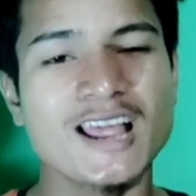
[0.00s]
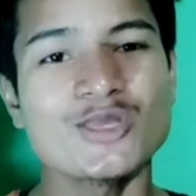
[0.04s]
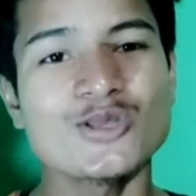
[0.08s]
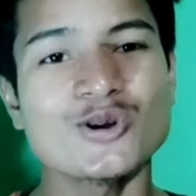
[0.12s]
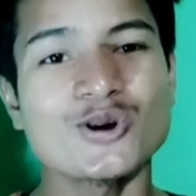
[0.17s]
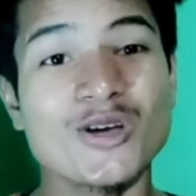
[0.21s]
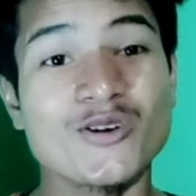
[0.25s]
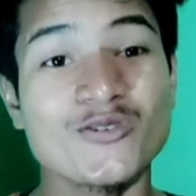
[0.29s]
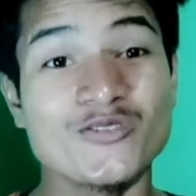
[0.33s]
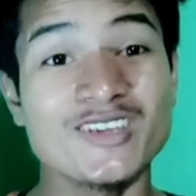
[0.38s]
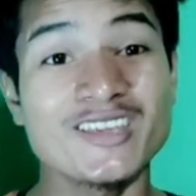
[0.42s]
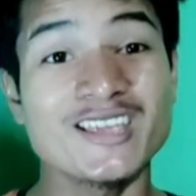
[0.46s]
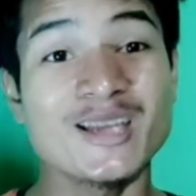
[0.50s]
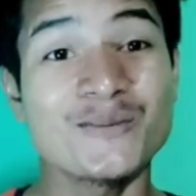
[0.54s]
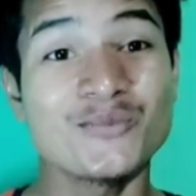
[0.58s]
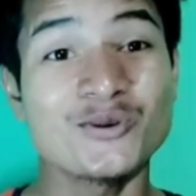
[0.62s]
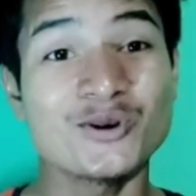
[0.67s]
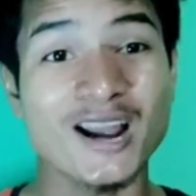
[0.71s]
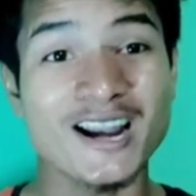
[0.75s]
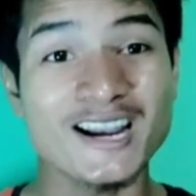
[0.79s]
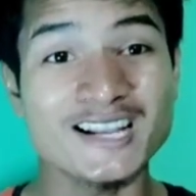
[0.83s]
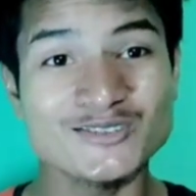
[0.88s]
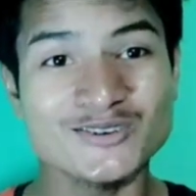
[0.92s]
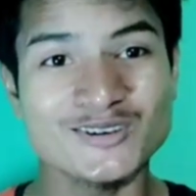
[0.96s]
लाइन थोड़ा वीक है
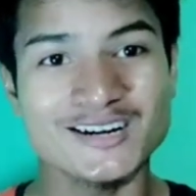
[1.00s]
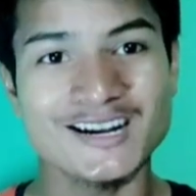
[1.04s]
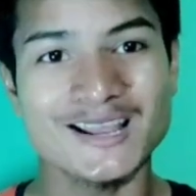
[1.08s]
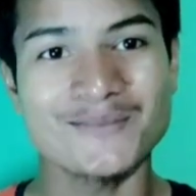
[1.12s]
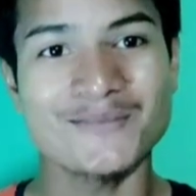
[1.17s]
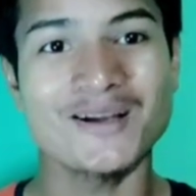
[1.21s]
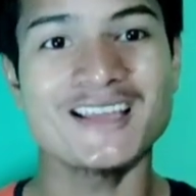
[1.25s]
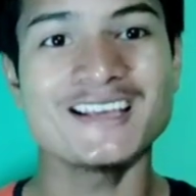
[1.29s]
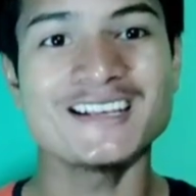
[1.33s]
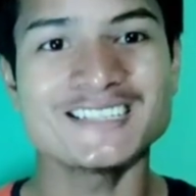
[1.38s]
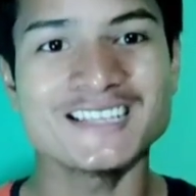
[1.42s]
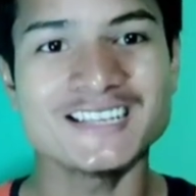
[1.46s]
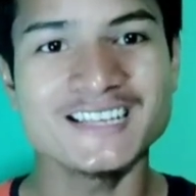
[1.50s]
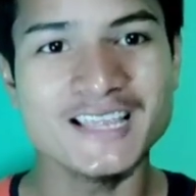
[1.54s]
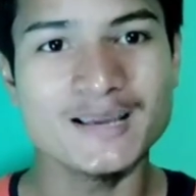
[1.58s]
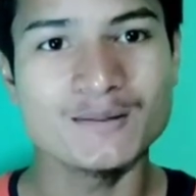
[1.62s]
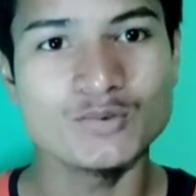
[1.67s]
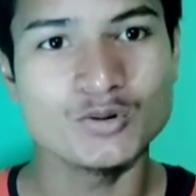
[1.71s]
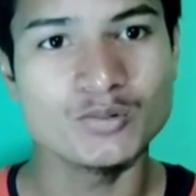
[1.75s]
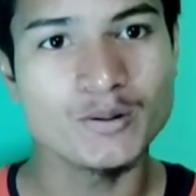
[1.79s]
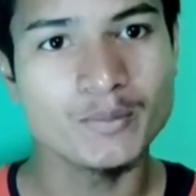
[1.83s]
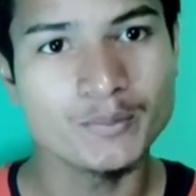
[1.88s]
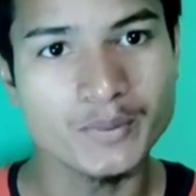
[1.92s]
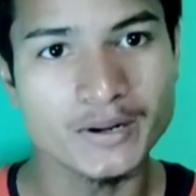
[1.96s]
पुराने जमाने टाइप का इसलिए
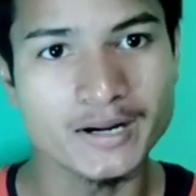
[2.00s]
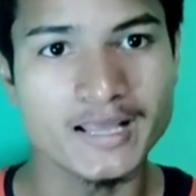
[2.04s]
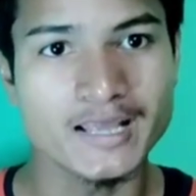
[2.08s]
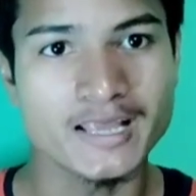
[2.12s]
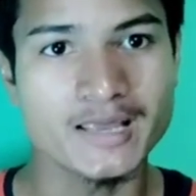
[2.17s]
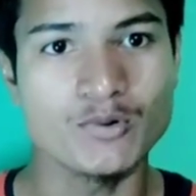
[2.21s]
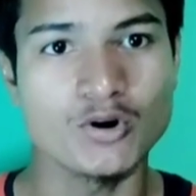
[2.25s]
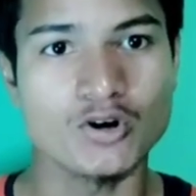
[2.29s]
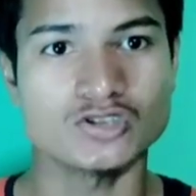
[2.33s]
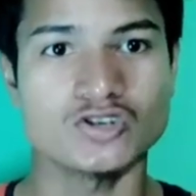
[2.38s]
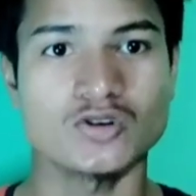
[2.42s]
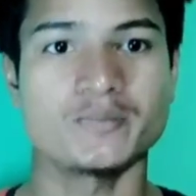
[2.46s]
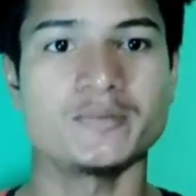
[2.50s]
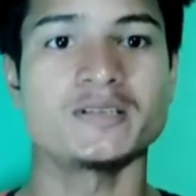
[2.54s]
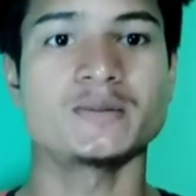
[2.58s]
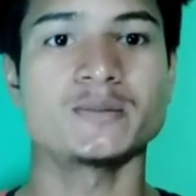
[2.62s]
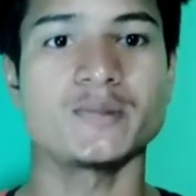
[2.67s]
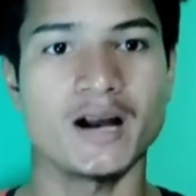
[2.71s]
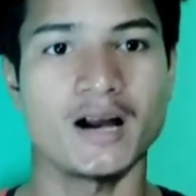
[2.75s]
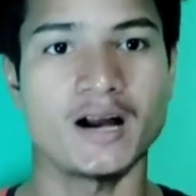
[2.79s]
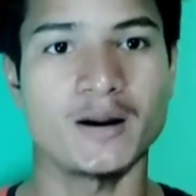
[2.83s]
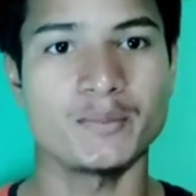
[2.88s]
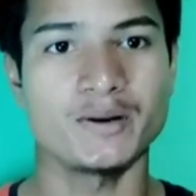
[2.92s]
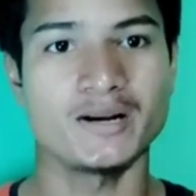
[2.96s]
मूवी पिटेगी बॉक्स ऑफिस
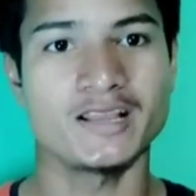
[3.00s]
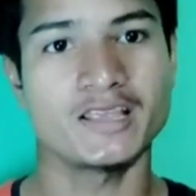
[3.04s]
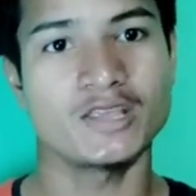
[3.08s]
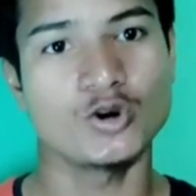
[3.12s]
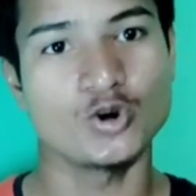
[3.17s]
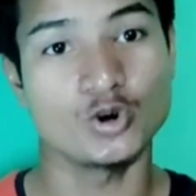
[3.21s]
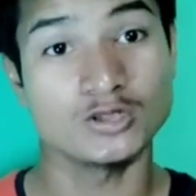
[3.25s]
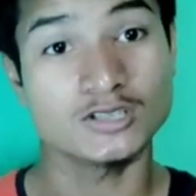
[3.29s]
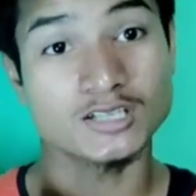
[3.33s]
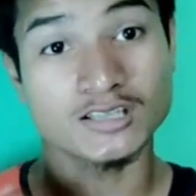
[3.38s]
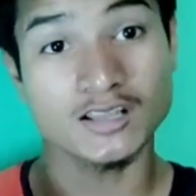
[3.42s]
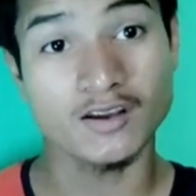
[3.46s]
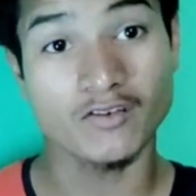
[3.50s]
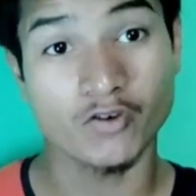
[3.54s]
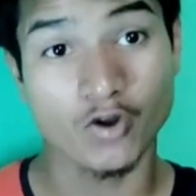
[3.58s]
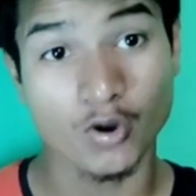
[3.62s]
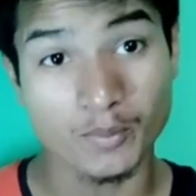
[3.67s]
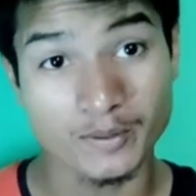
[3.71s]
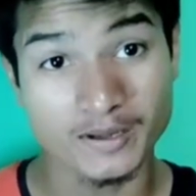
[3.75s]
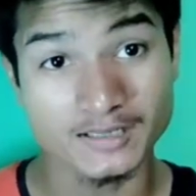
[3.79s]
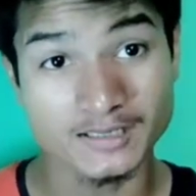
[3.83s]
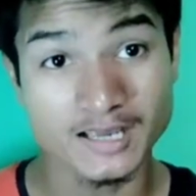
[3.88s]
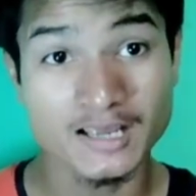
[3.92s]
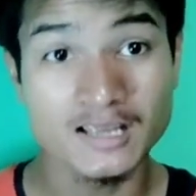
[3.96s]
पे हाँ पिटेगी हो सकता है
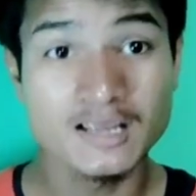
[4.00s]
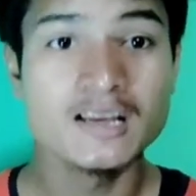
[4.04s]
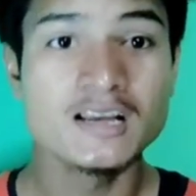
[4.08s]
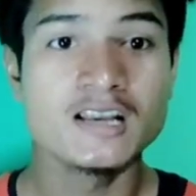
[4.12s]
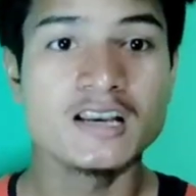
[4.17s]
फ्लॉप कर